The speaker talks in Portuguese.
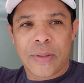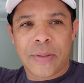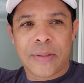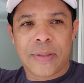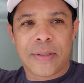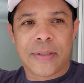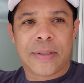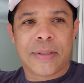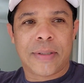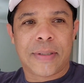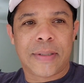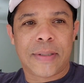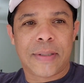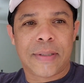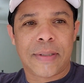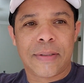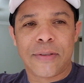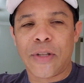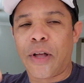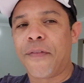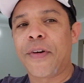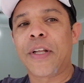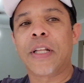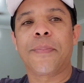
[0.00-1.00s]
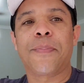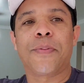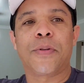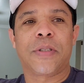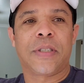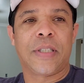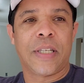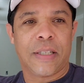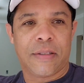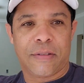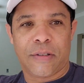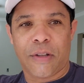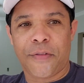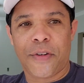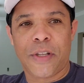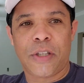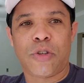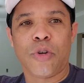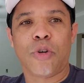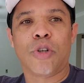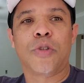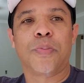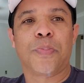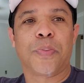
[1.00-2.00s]
90%,
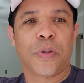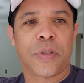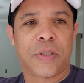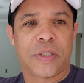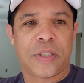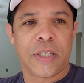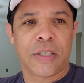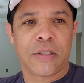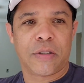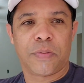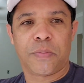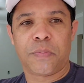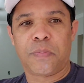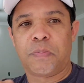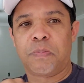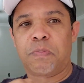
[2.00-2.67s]
98%,